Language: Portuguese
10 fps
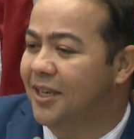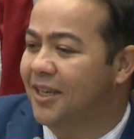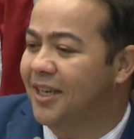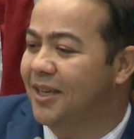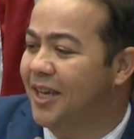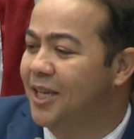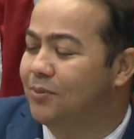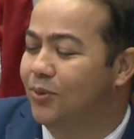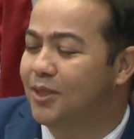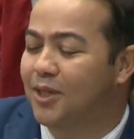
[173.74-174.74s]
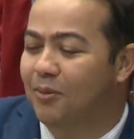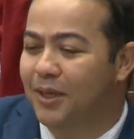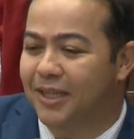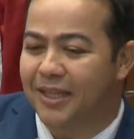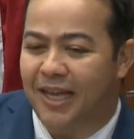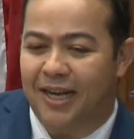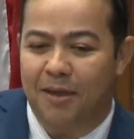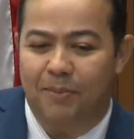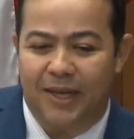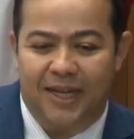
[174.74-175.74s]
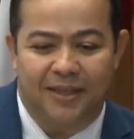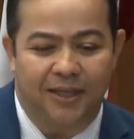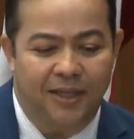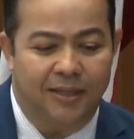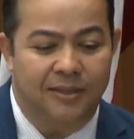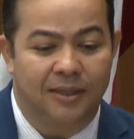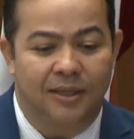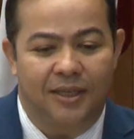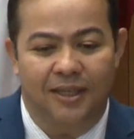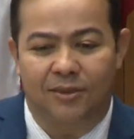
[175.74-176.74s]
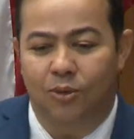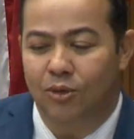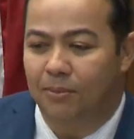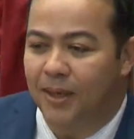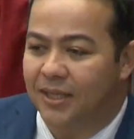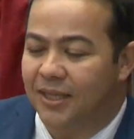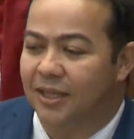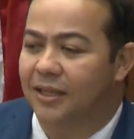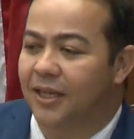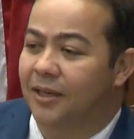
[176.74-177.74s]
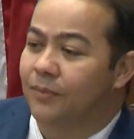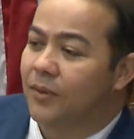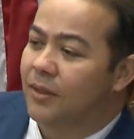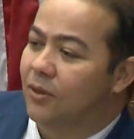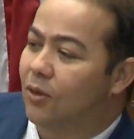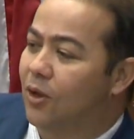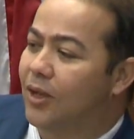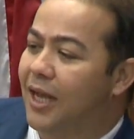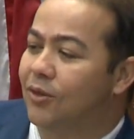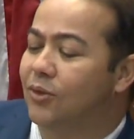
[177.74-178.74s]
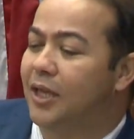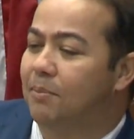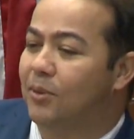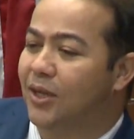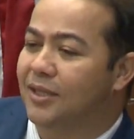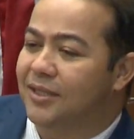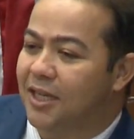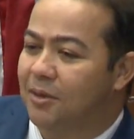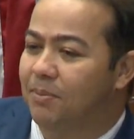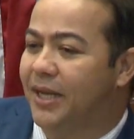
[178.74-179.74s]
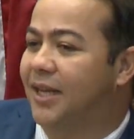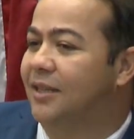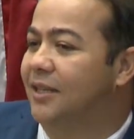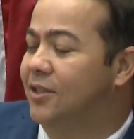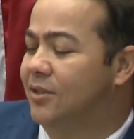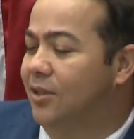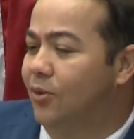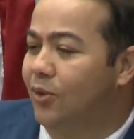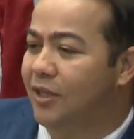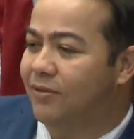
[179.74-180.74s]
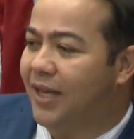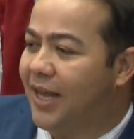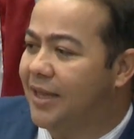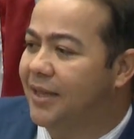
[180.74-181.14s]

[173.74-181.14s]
é, ex-policial militar lá em Imperatriz, e todo mês ela tem colocado um tempinho, ela sai de Imperatriz, de São Luís, vai lá